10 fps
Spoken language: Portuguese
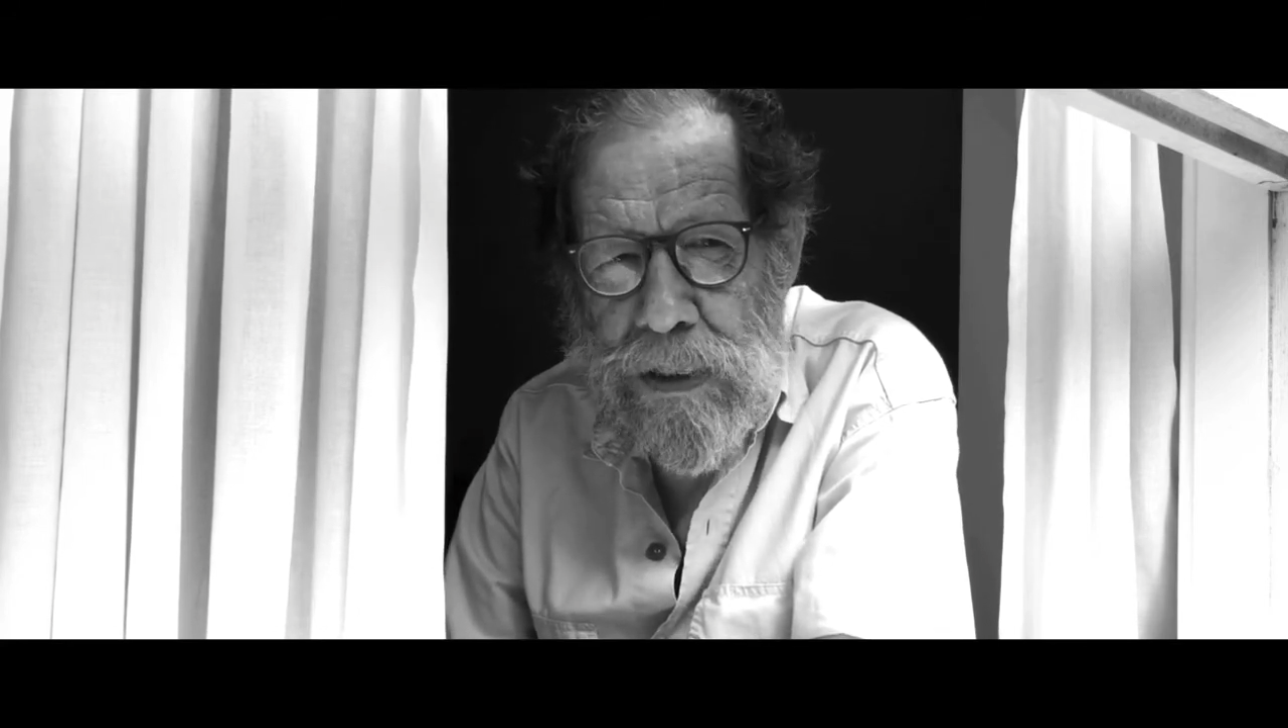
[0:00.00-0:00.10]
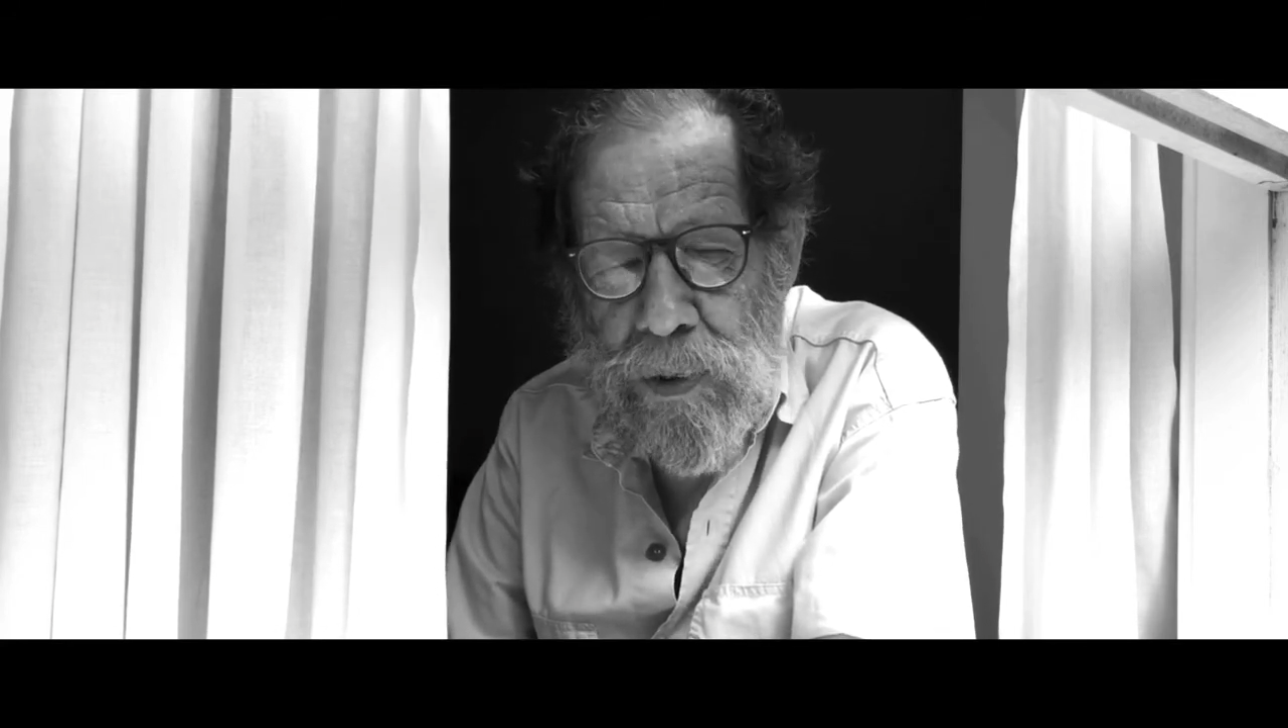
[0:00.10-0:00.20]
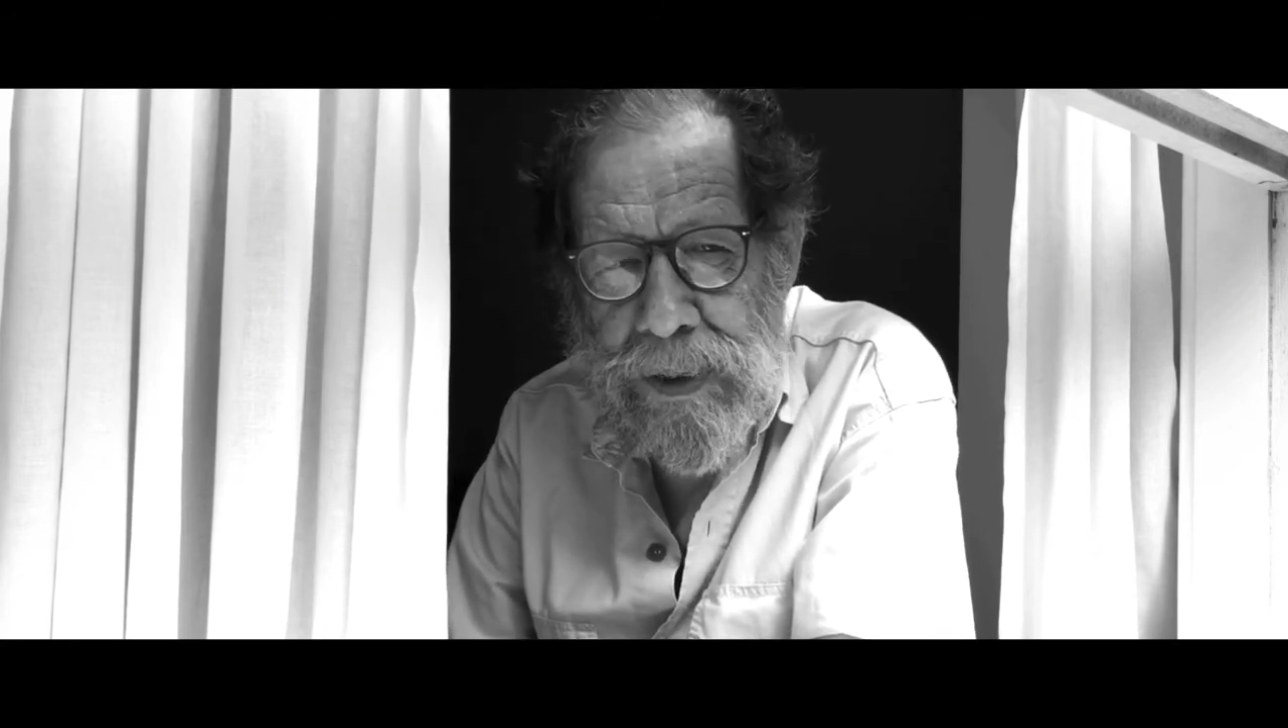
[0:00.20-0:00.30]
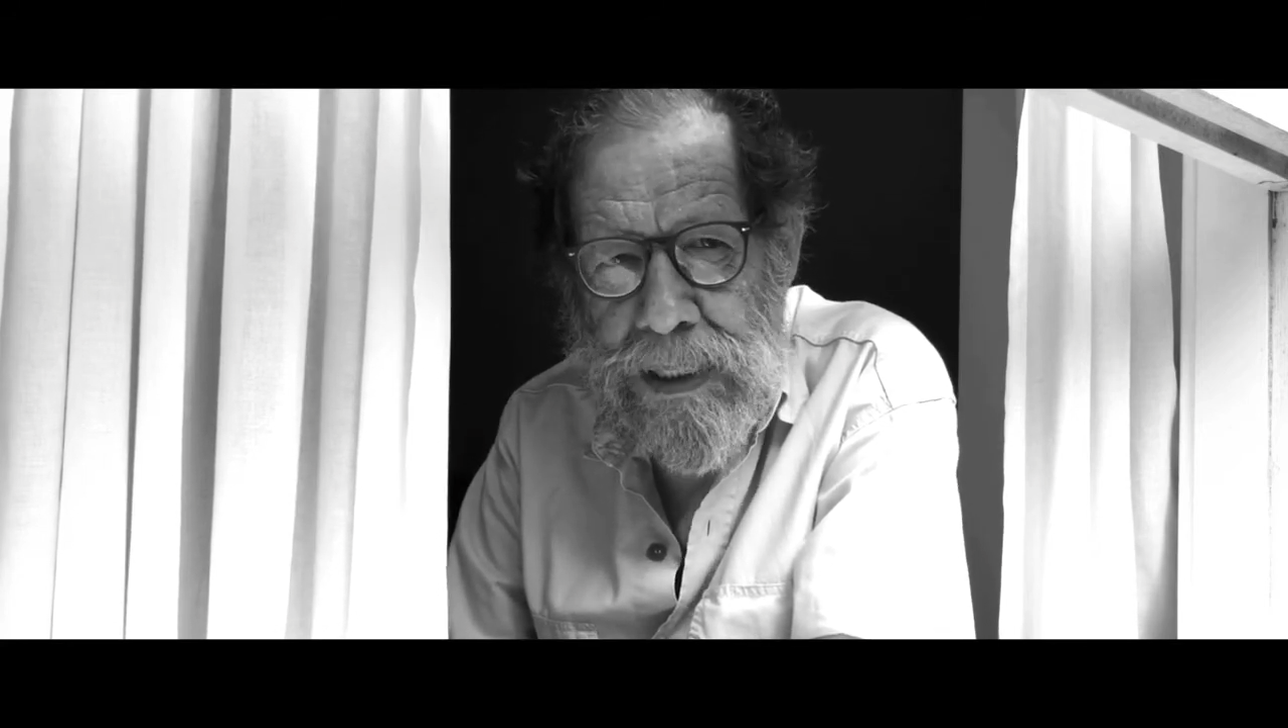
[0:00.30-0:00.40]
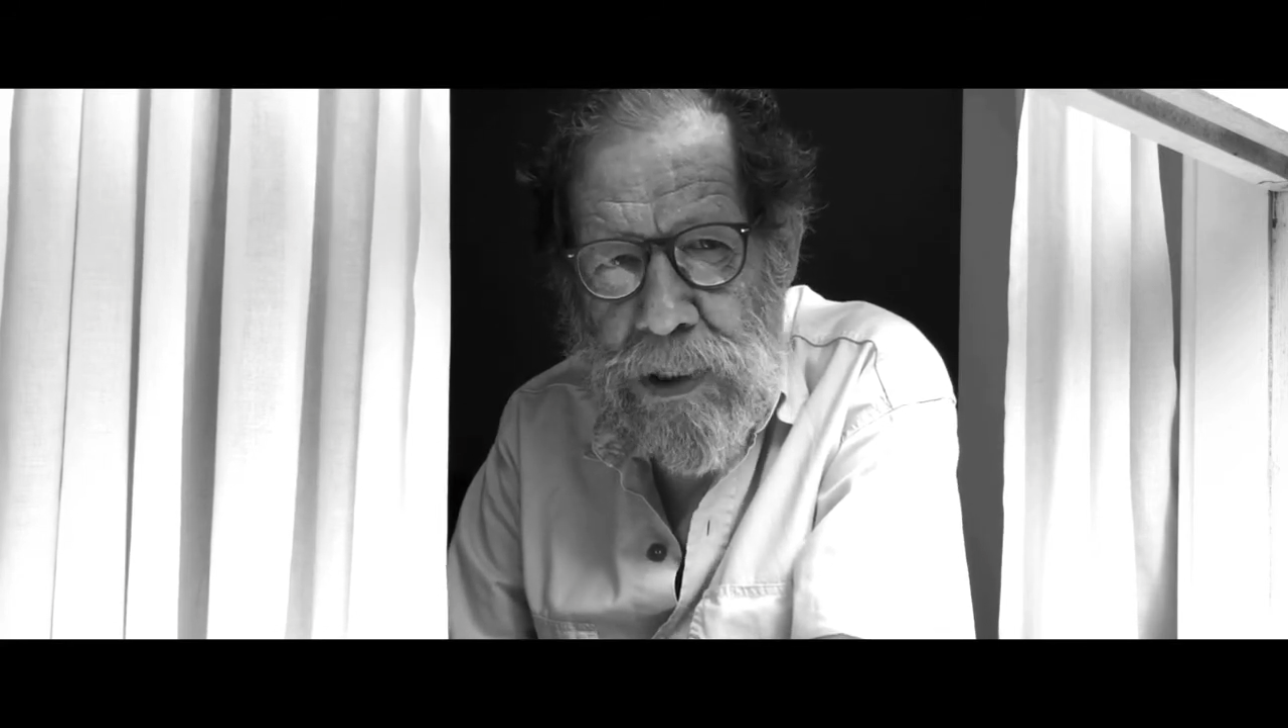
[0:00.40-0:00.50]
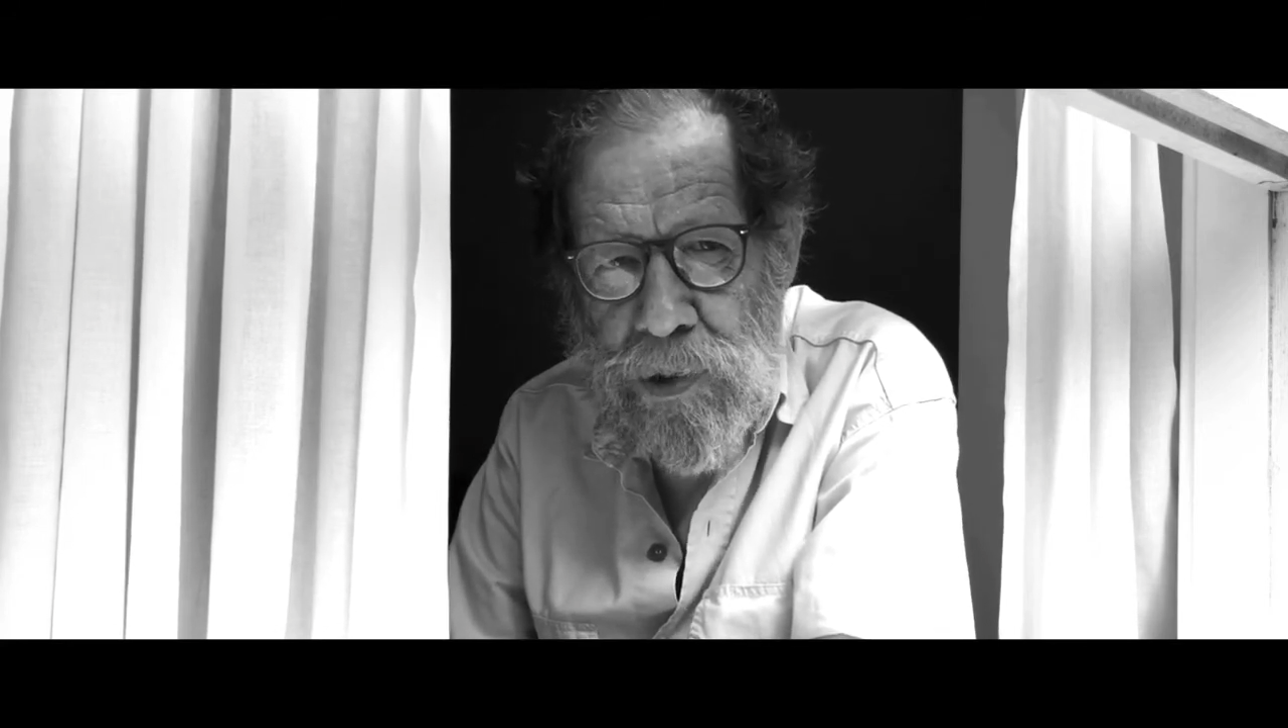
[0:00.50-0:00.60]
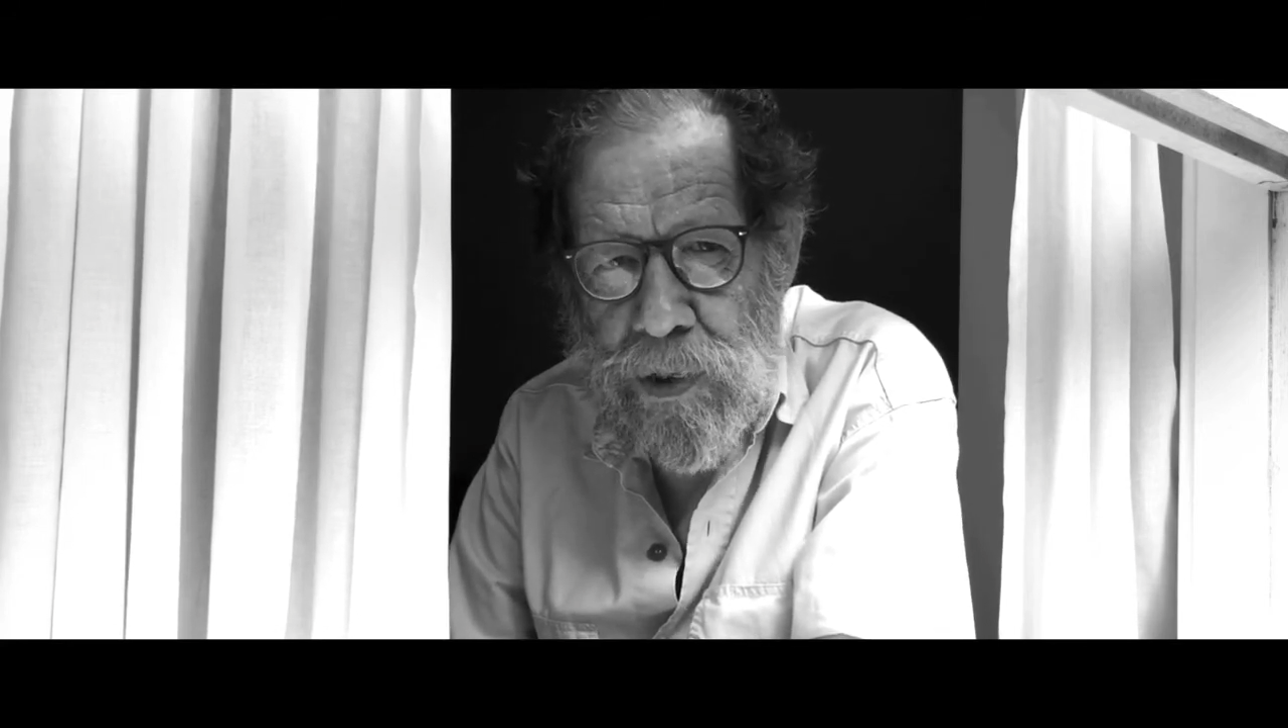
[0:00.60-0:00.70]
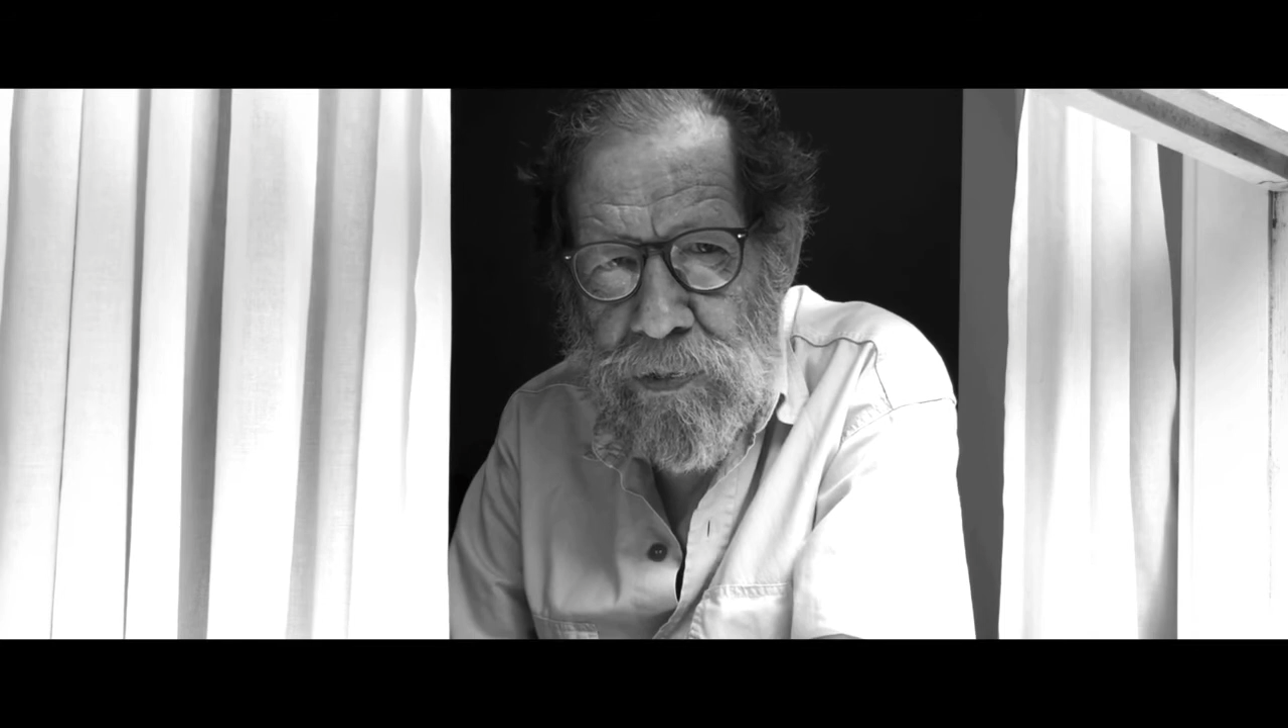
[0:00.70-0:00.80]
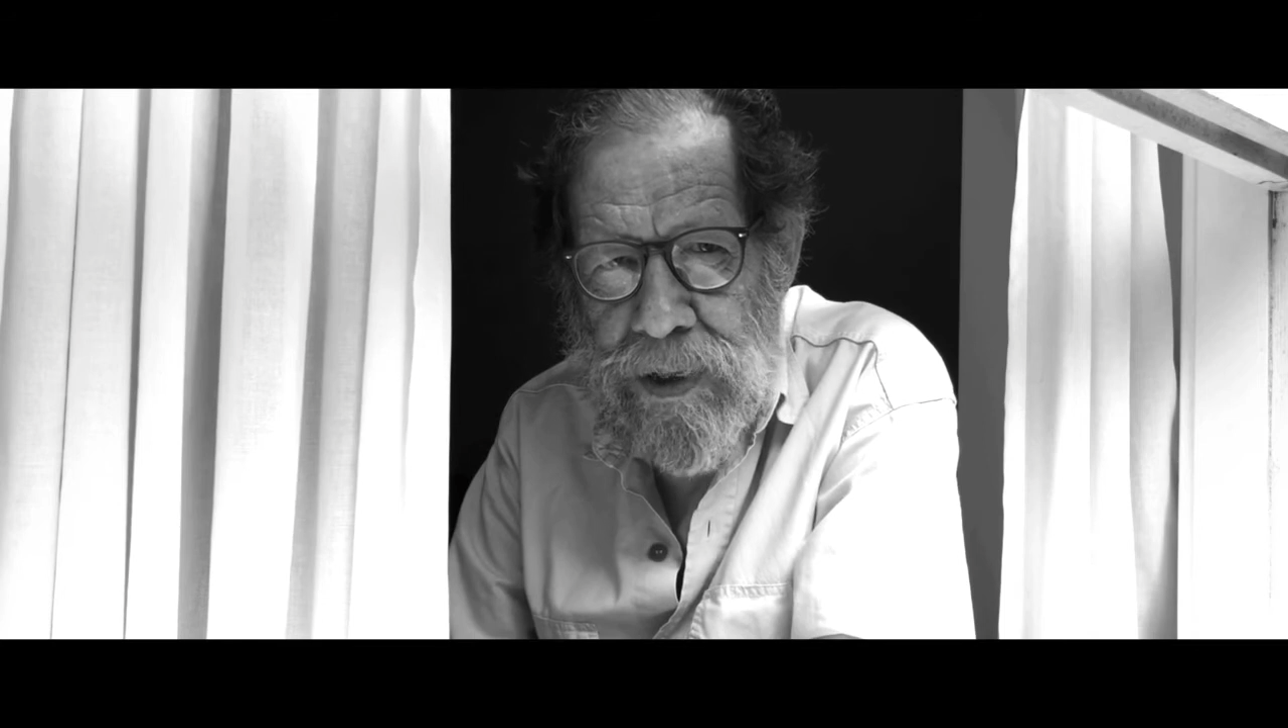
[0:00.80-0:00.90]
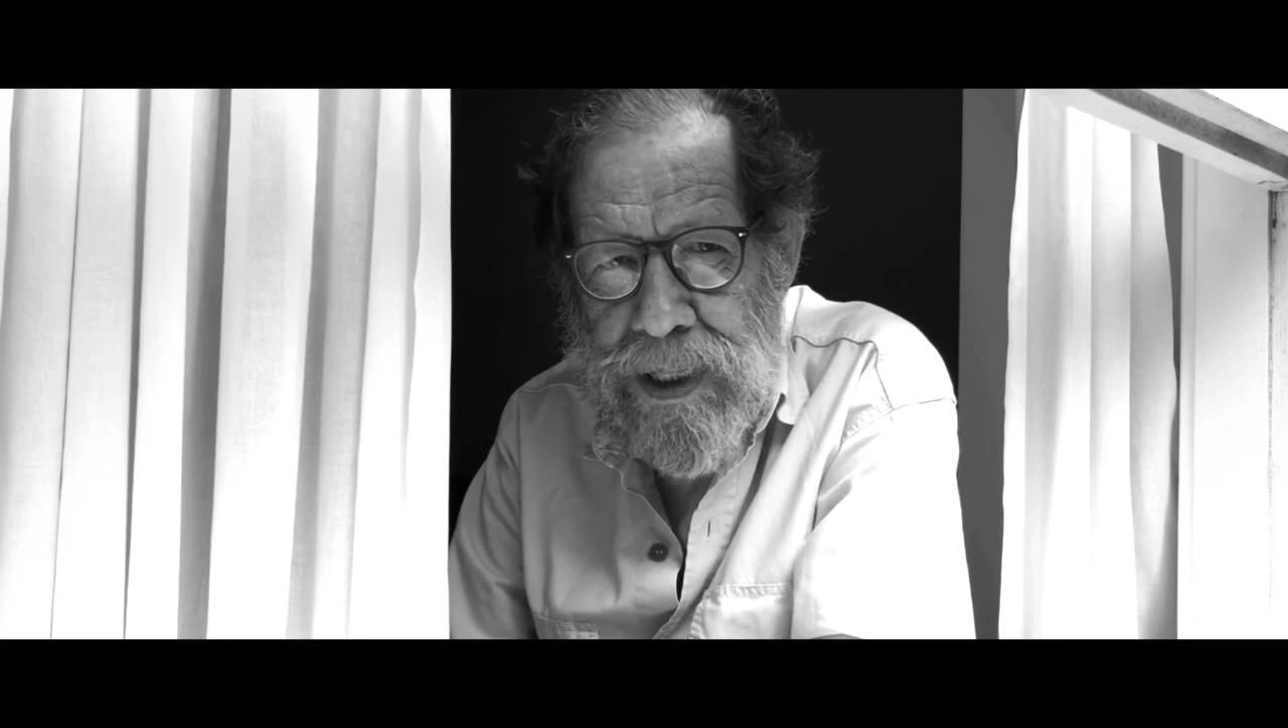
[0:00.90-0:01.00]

ou três outros